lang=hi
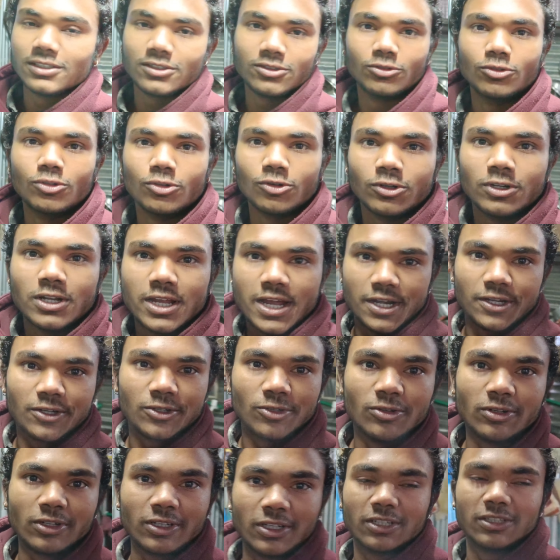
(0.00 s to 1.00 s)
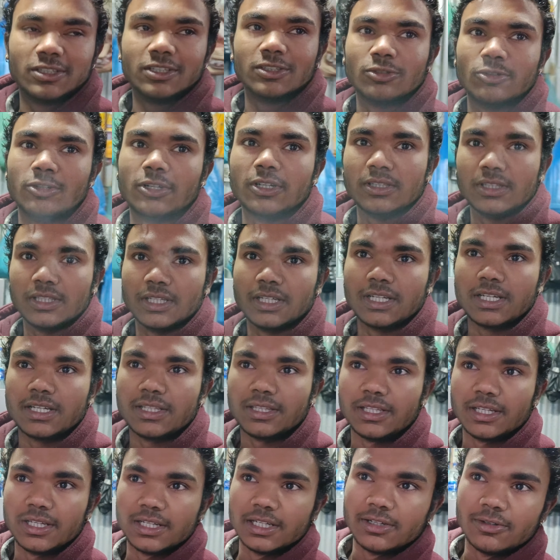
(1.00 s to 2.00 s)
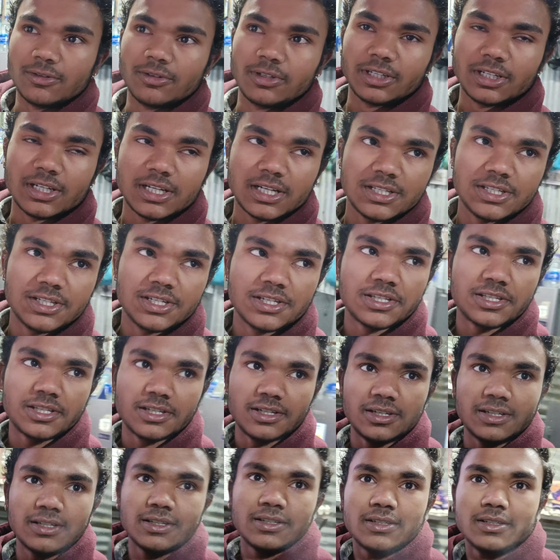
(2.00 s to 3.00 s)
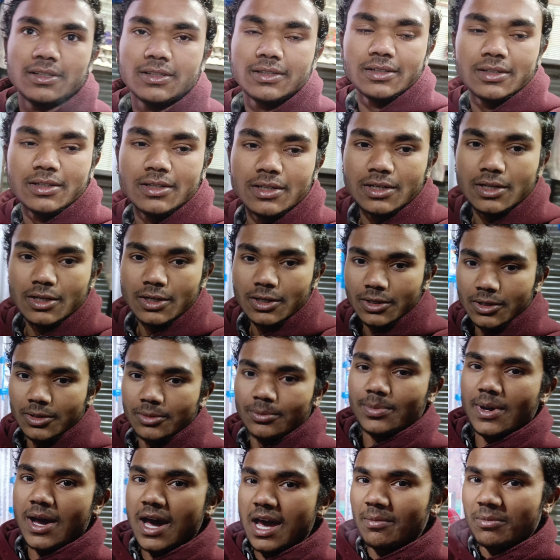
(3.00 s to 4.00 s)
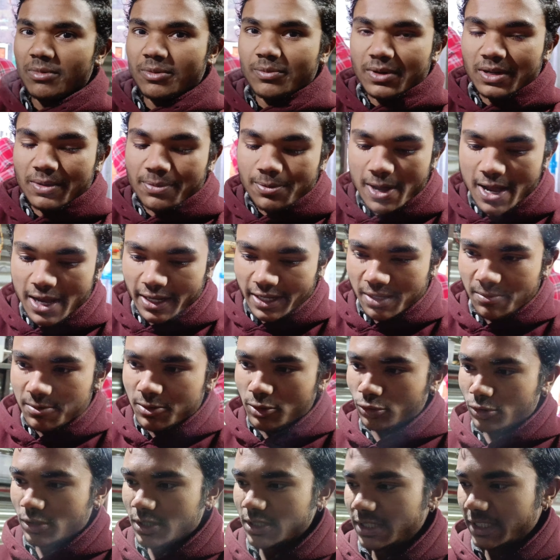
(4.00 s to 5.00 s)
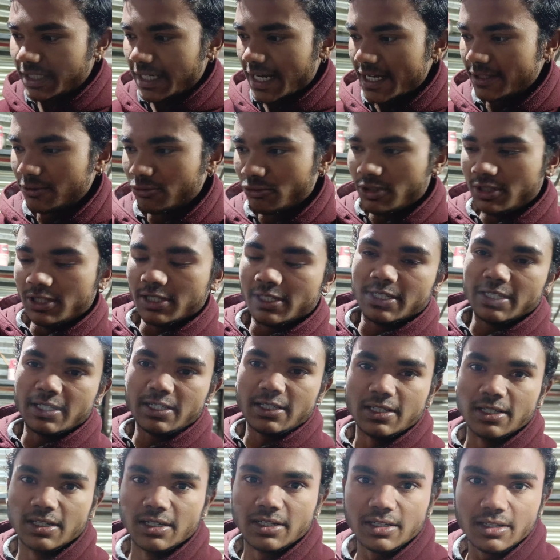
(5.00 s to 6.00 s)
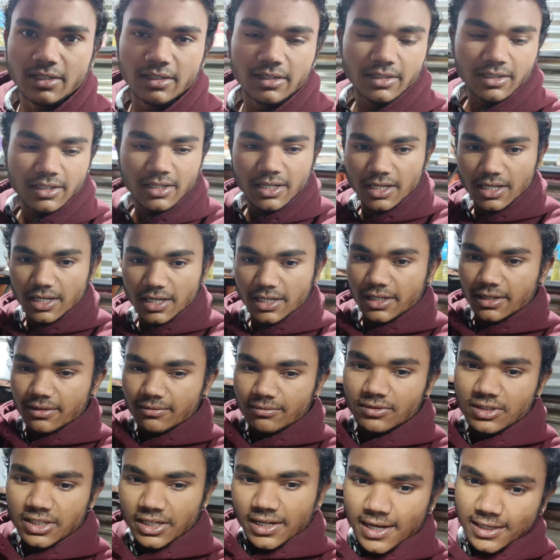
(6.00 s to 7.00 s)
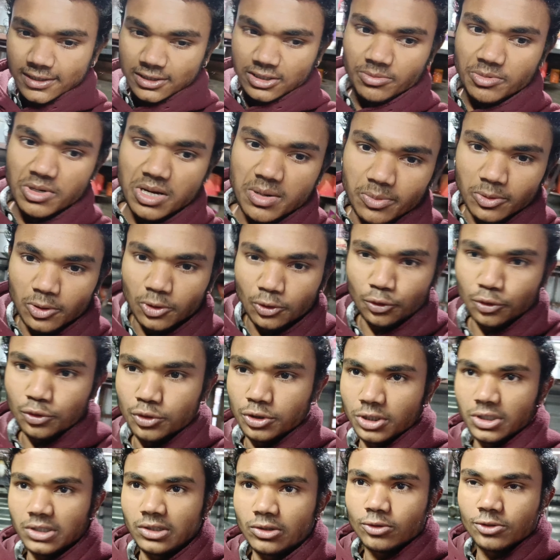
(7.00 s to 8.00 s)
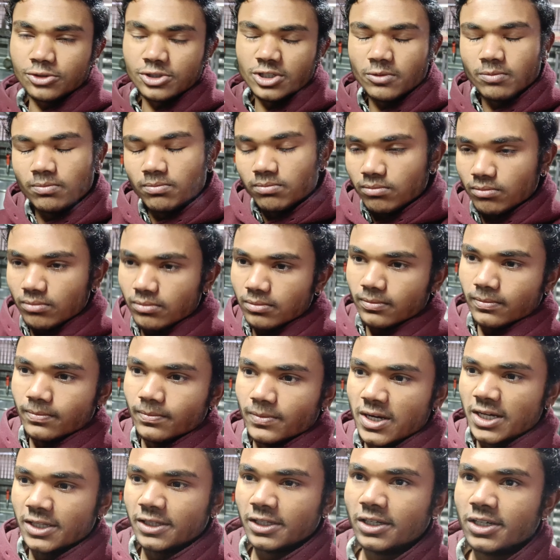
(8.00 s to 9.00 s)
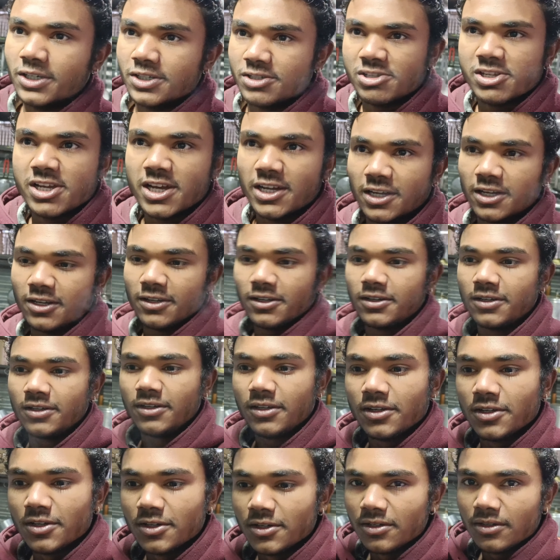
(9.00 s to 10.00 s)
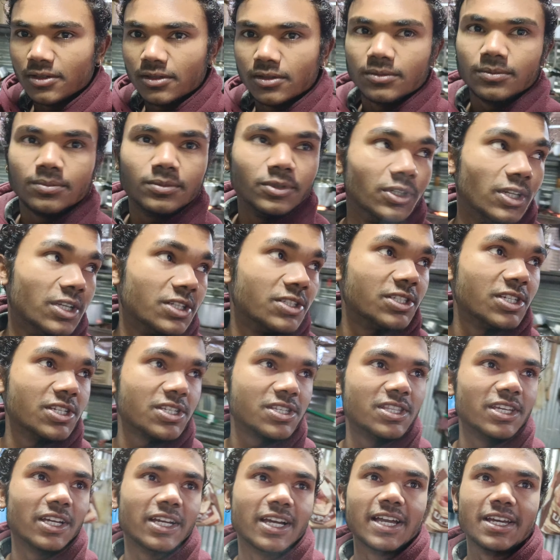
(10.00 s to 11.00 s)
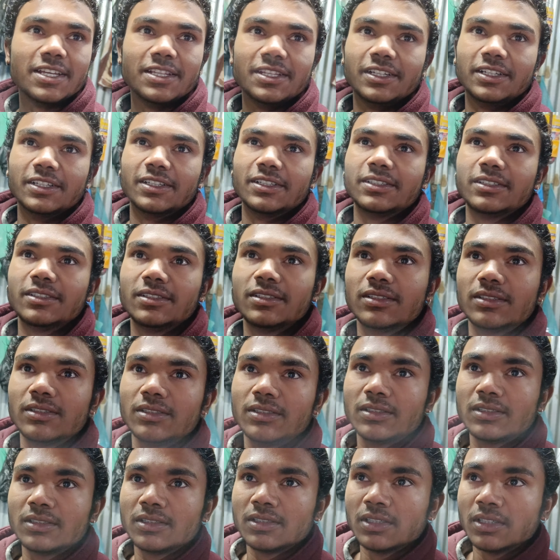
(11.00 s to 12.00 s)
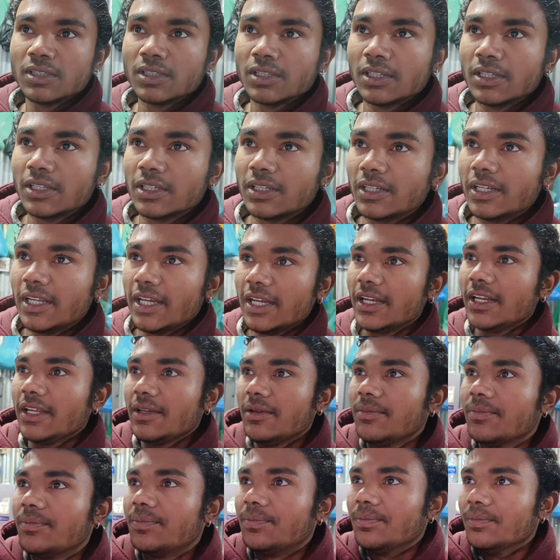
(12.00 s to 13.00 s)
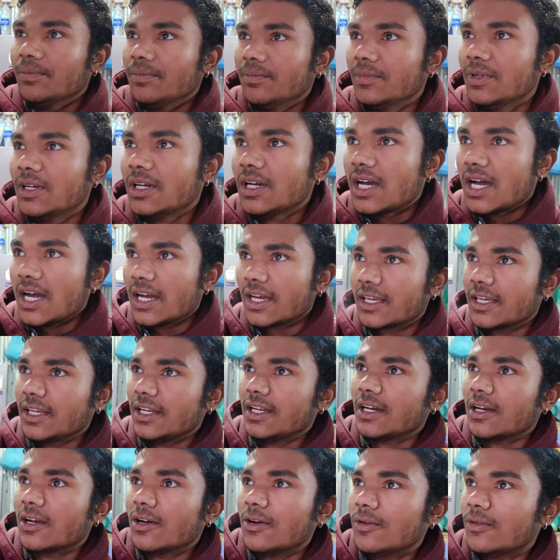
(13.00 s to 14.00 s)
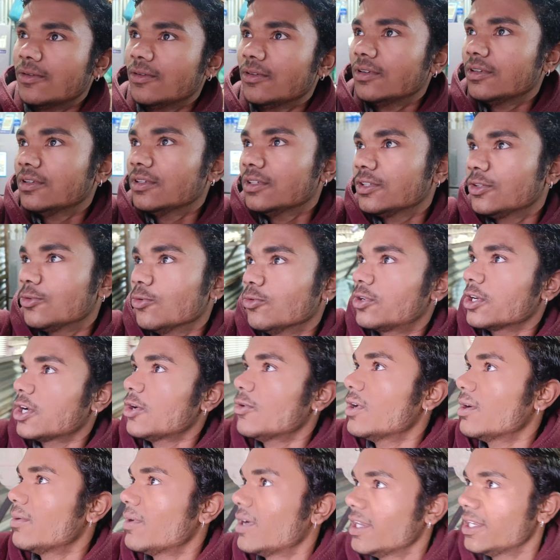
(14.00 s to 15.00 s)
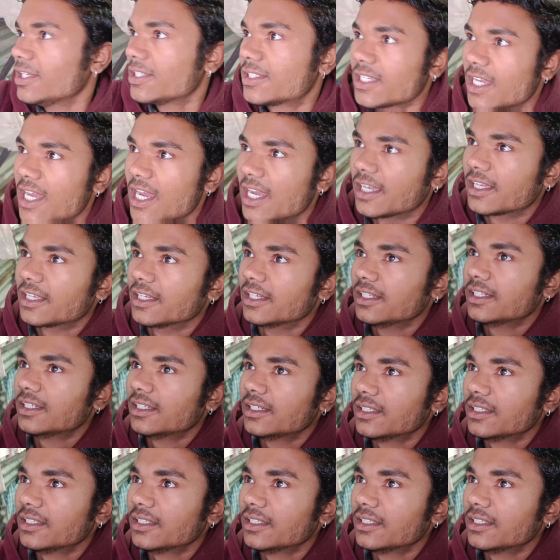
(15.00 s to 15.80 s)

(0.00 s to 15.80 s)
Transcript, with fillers: तो दोनों लाइट ऑन करते थोड़ा अंधेरा अंधेरा हो गया आज ऐसा बाहर में बर्फ आ गया अभी उतना दिखाया तुमने तेरा ना अब दिखाता मैं आप लोग को दिन को जब बादल हट जाएगा ना फिर अच्छे से दिखाई देगा नहीं आगे लगाओ टूटा हुआ वाले से आगे